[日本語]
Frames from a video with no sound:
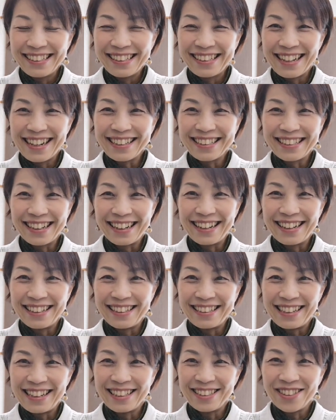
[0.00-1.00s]
なん
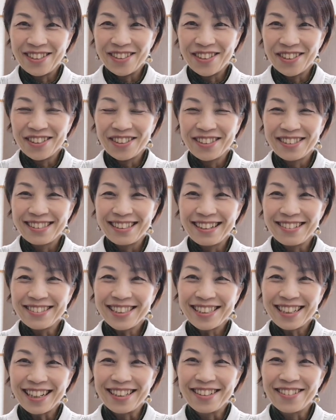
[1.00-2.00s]
かあの
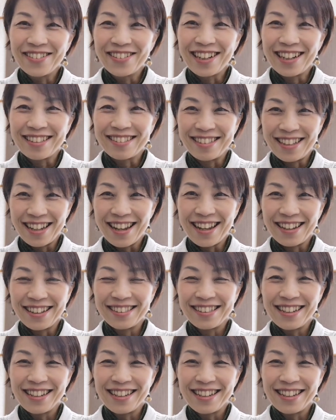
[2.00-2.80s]
ナウシカの音楽ね